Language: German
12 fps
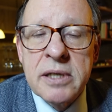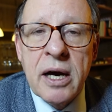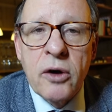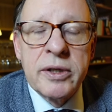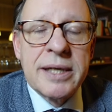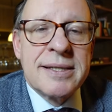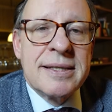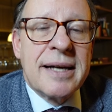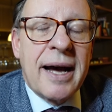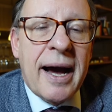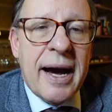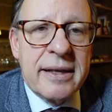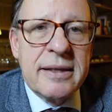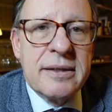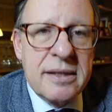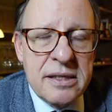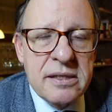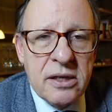Ja? Und das sind gerade
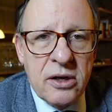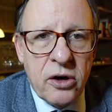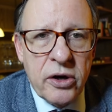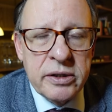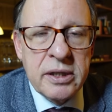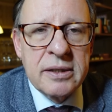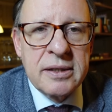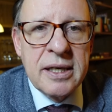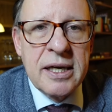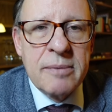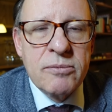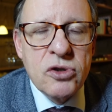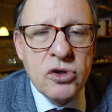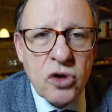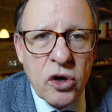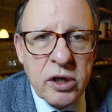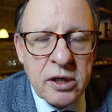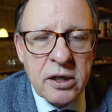diese Leute, die ihm
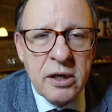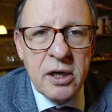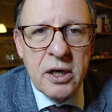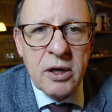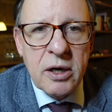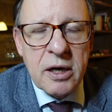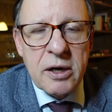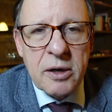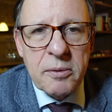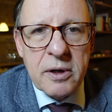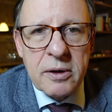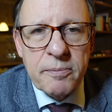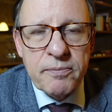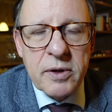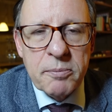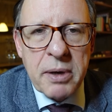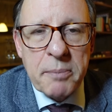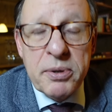solche äh,
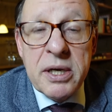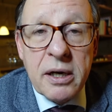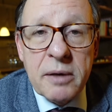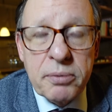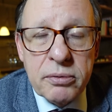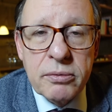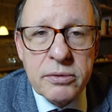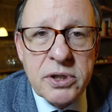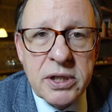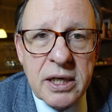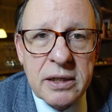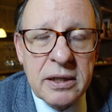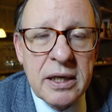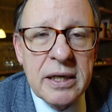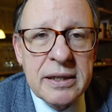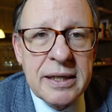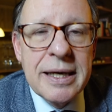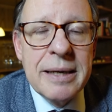Papiere produzieren,
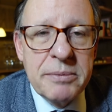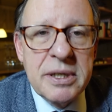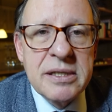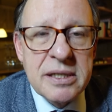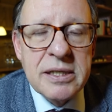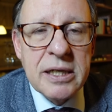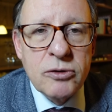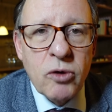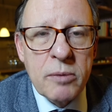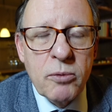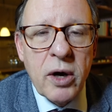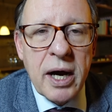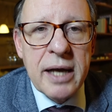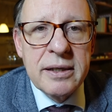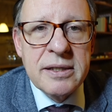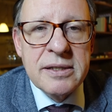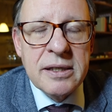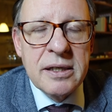die ihm diese Sexualmoral,
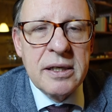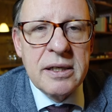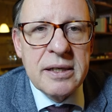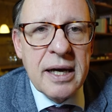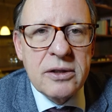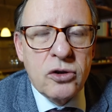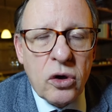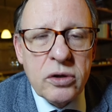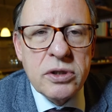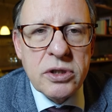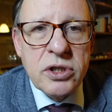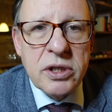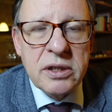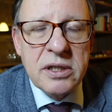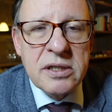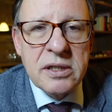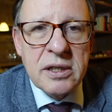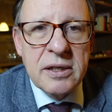diese ja, toxische,
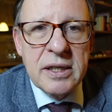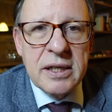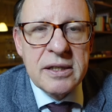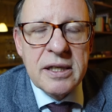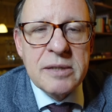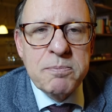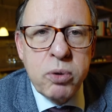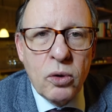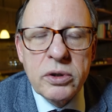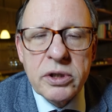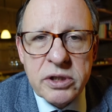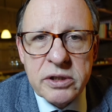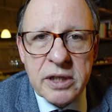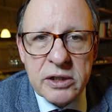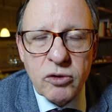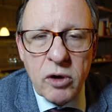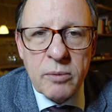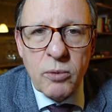diese despotische
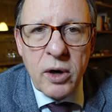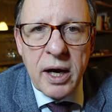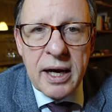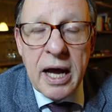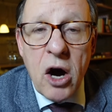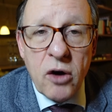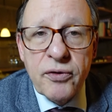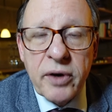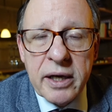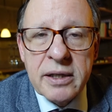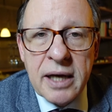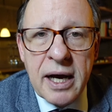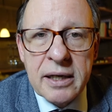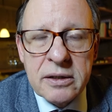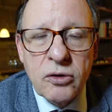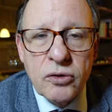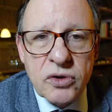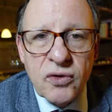Sexualmoral
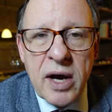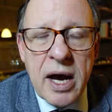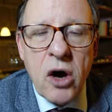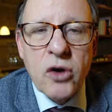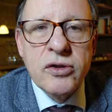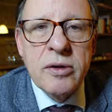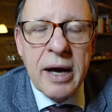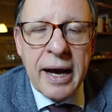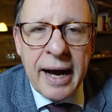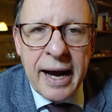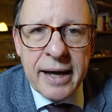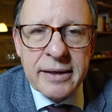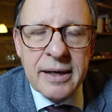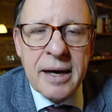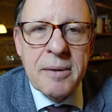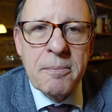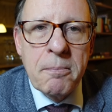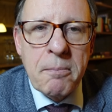aufrechterhalten. Und zwar aus reiner
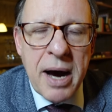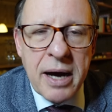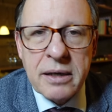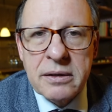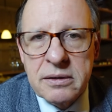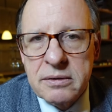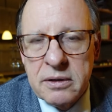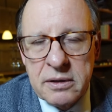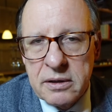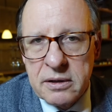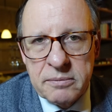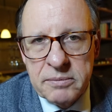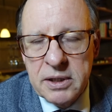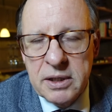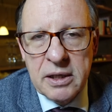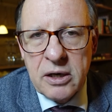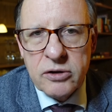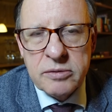Macht, äh,
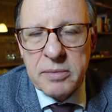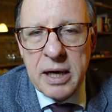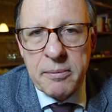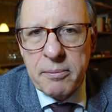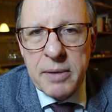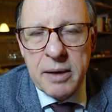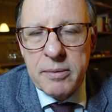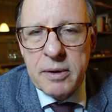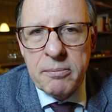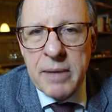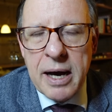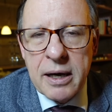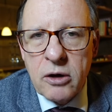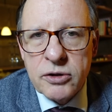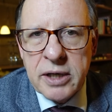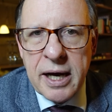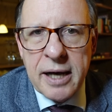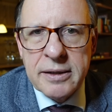aus, äh, aus
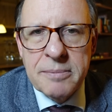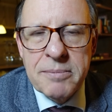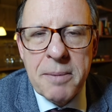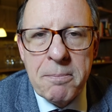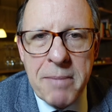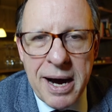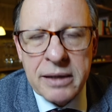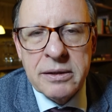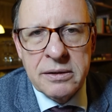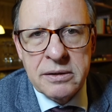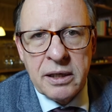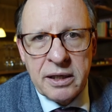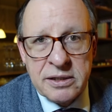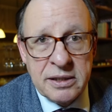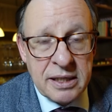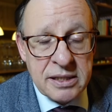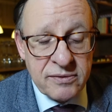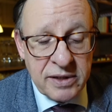reiner einem Machtinteresse.
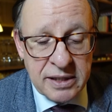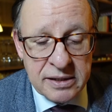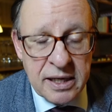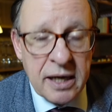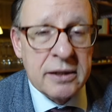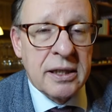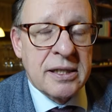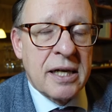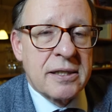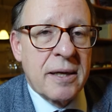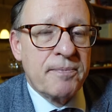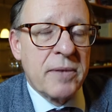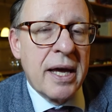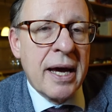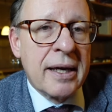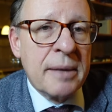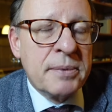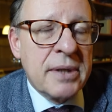Das ist, was er sagt. Das heißt, er
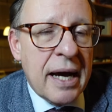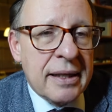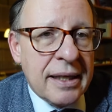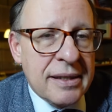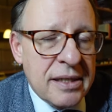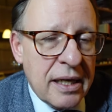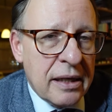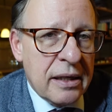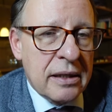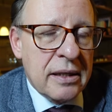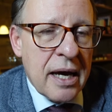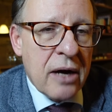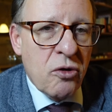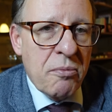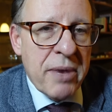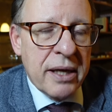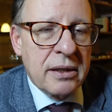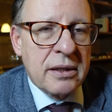gibt tatsächlich die
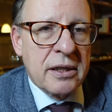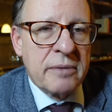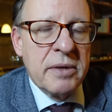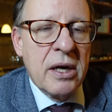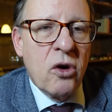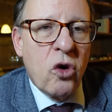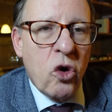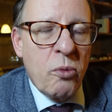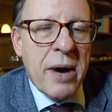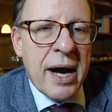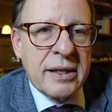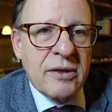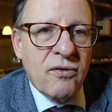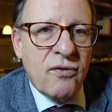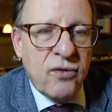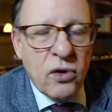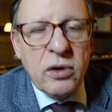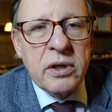Argumente, um eine
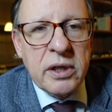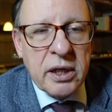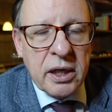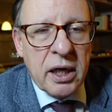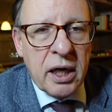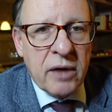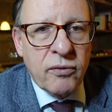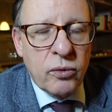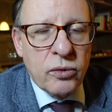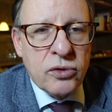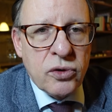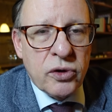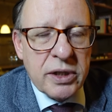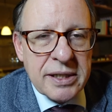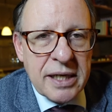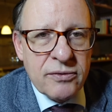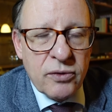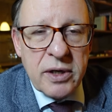wirkliche Revolution, das
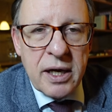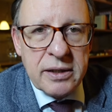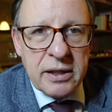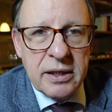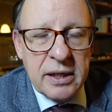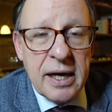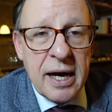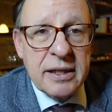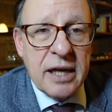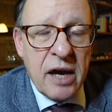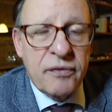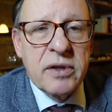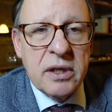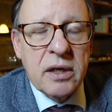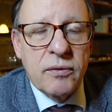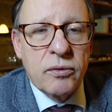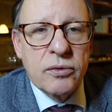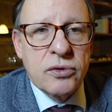heißt wirklich eine, eine heftige
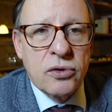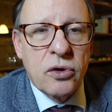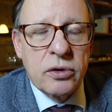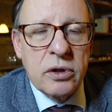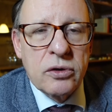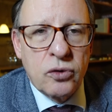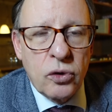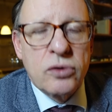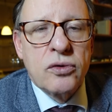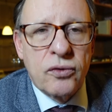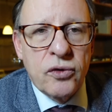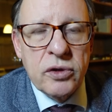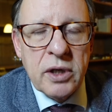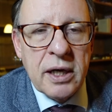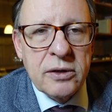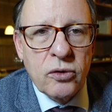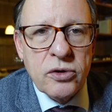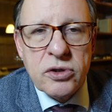Revolution durchzuführen in der
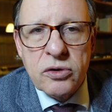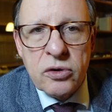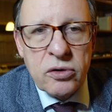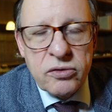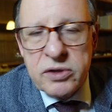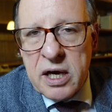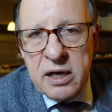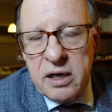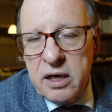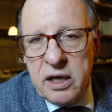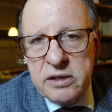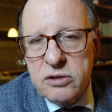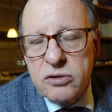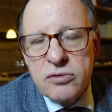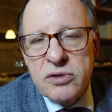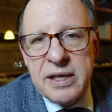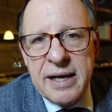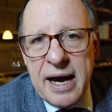katholischen Kirche und sagen, es ist
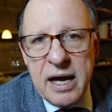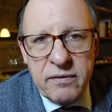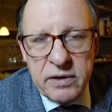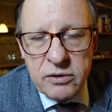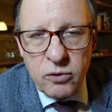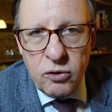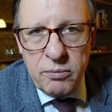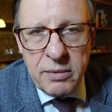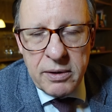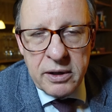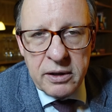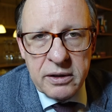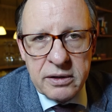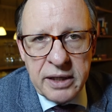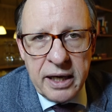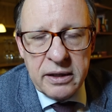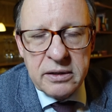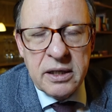uns egal, was Rom äh,
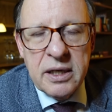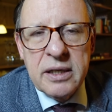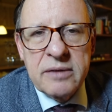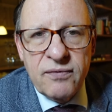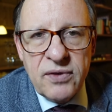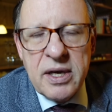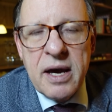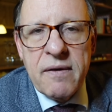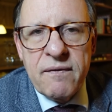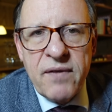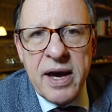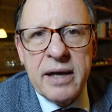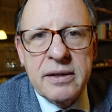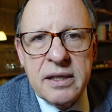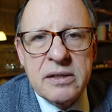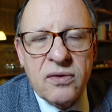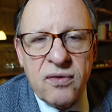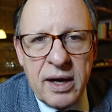denkt wir werden
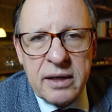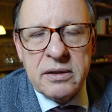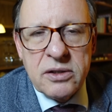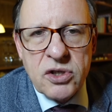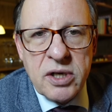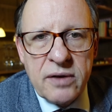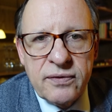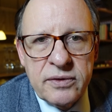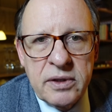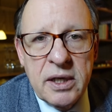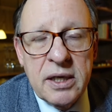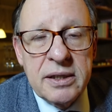jetzt Fakten schaffen.